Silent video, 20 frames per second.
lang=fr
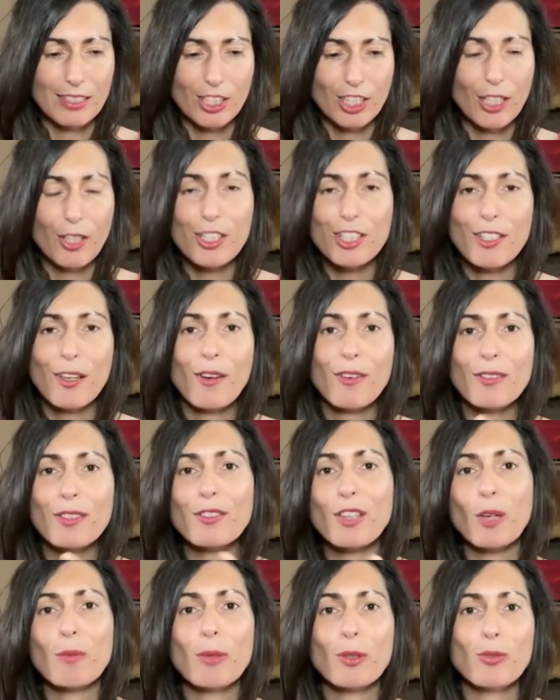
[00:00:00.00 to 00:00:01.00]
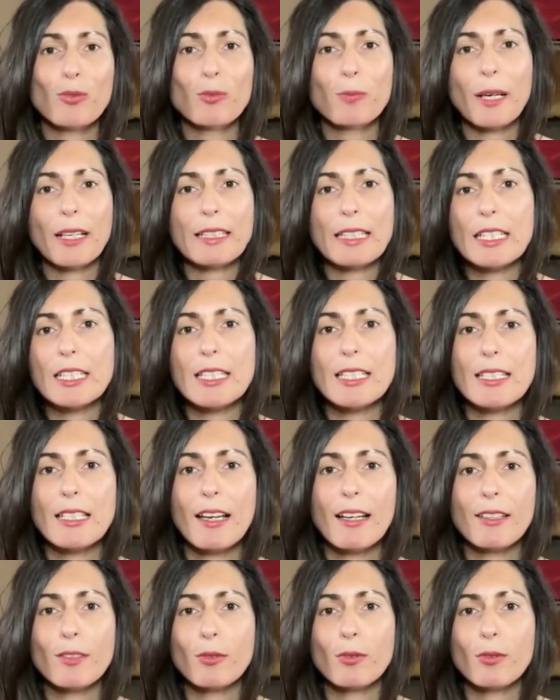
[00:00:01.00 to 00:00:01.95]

j'ai envie vraiment de vous partager ça.